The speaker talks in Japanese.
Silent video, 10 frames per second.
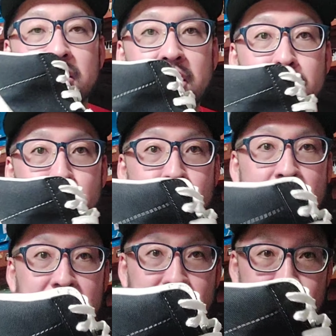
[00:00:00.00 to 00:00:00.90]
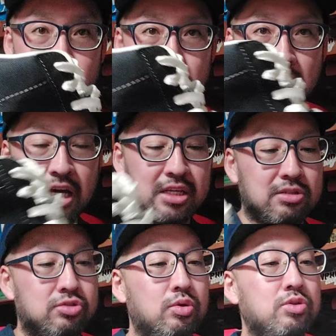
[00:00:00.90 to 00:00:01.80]
で、ブラック。は
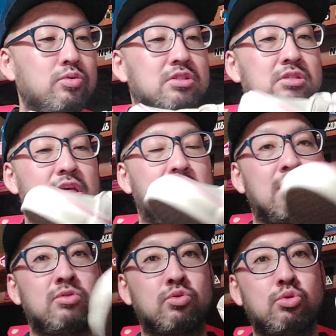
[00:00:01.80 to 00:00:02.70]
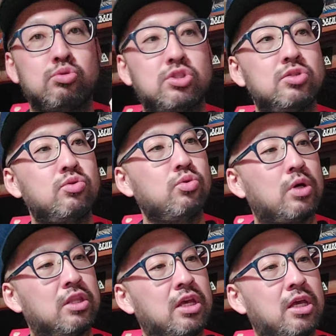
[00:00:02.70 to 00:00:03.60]
い。それとですね、あの、こっちの
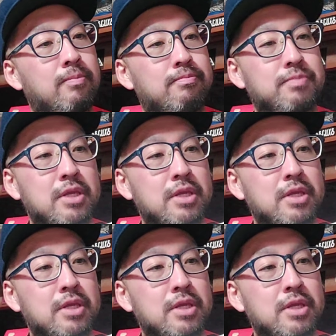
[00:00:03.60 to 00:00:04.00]
方はね、